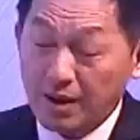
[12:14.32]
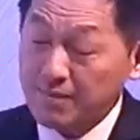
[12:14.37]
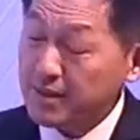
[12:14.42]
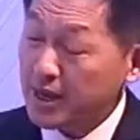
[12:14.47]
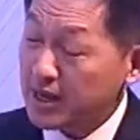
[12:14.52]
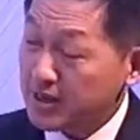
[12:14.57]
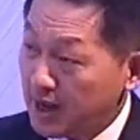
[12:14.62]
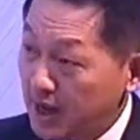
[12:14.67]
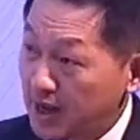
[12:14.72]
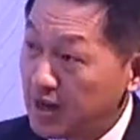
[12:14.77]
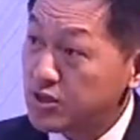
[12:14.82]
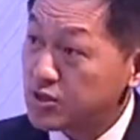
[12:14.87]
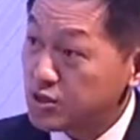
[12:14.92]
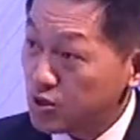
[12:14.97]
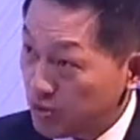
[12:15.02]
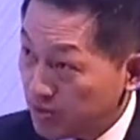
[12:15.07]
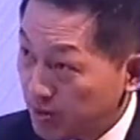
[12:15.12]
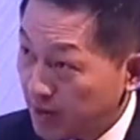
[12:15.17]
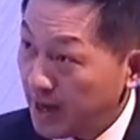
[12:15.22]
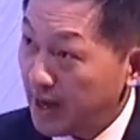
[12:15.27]
วามท้าทายและโจ
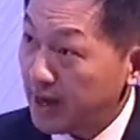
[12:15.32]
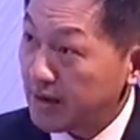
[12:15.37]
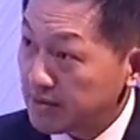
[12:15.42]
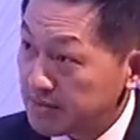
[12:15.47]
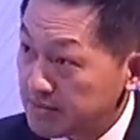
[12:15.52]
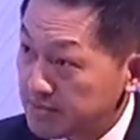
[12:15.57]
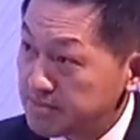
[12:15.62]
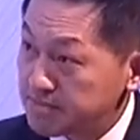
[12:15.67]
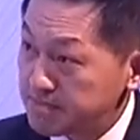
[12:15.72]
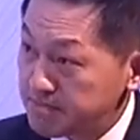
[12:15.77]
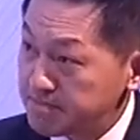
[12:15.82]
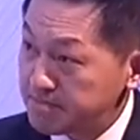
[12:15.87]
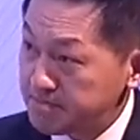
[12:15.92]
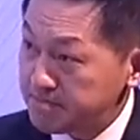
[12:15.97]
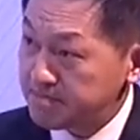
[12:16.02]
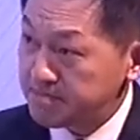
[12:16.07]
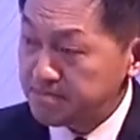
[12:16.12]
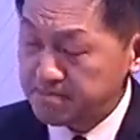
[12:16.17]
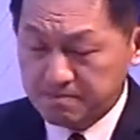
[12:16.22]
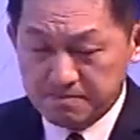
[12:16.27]
ทย์เป็นความท้า
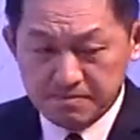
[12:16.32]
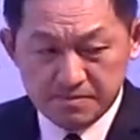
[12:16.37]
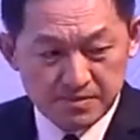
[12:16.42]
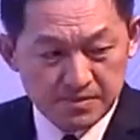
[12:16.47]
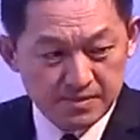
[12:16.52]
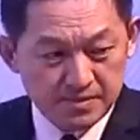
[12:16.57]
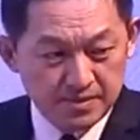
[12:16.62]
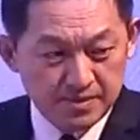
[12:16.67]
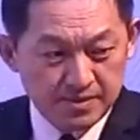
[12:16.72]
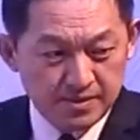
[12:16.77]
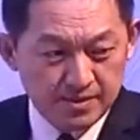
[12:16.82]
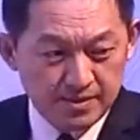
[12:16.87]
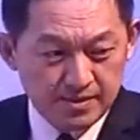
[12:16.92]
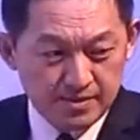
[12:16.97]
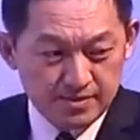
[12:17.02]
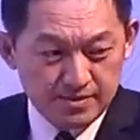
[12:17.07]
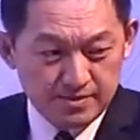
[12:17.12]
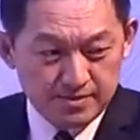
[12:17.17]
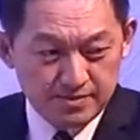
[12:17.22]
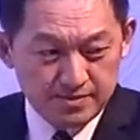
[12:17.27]
ทายนะครับแล้ว
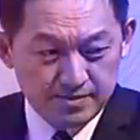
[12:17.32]
ถ้าเรา